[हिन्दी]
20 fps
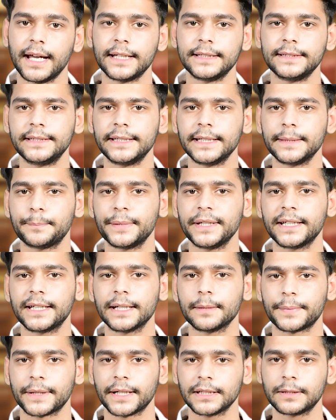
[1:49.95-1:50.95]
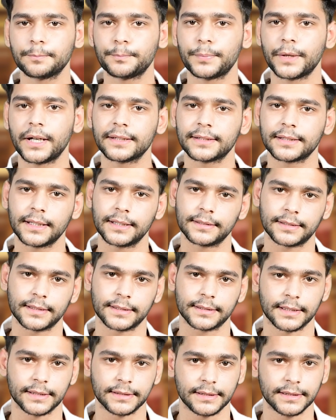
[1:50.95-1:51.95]
एलजेपी के पास पांच
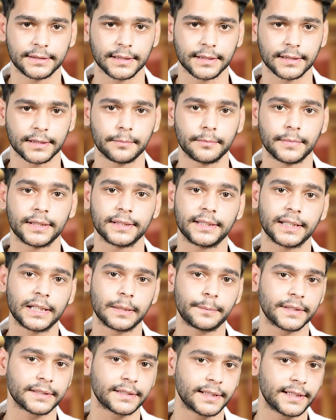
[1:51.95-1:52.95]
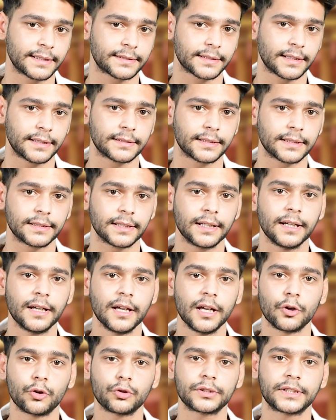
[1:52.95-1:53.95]
सांसद हैं जीतन राम मांझी के पास एक सांसद है
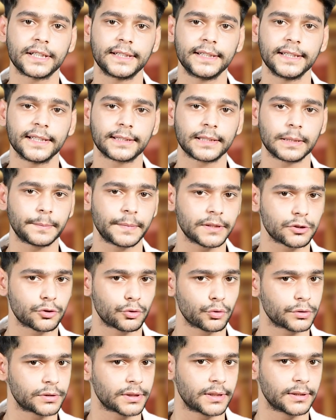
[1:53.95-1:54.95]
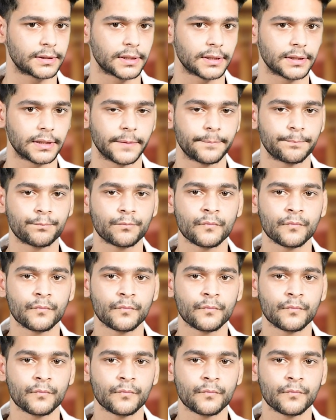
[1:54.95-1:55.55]
और जेडीएस के पास दो सांसद हैं